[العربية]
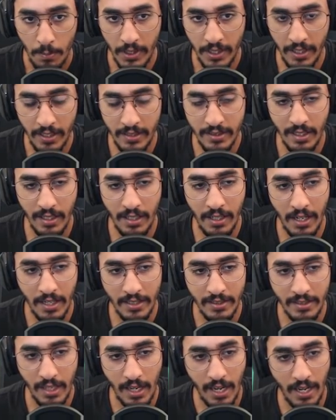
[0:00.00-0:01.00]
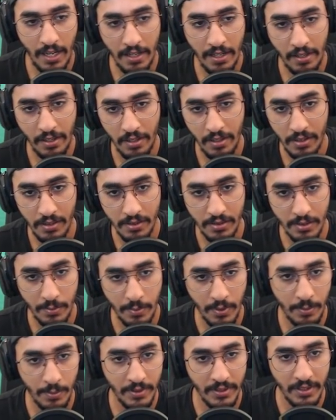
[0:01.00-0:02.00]
بتحصل هناك ساحر
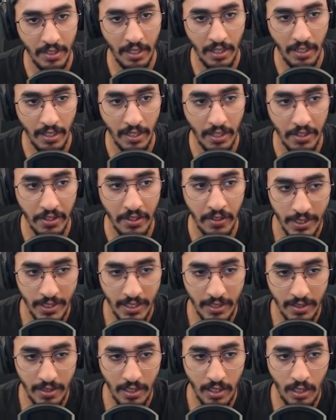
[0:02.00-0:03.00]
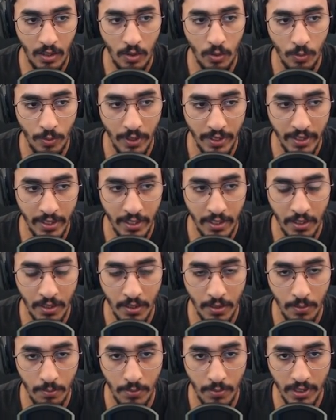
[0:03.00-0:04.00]
شبه بشري كذا تقتله وبعدين
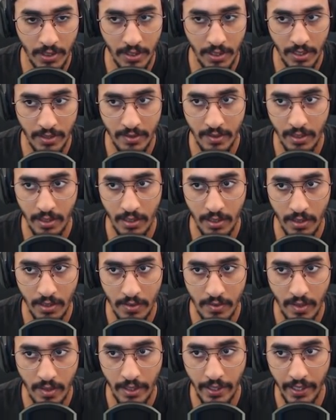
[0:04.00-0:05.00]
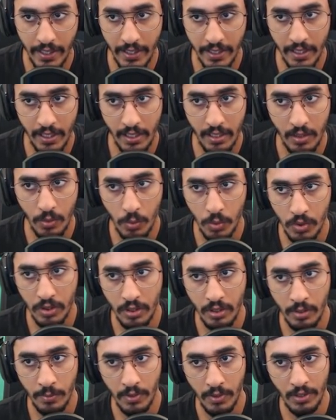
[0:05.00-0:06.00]
بتتحصل السلاح حقه اللي هو
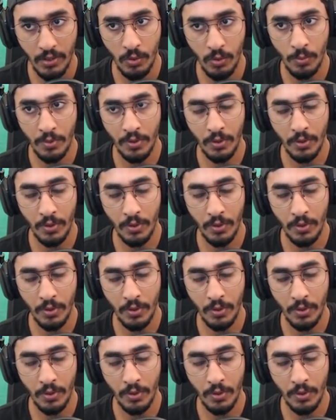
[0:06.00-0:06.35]
الديمي هيومن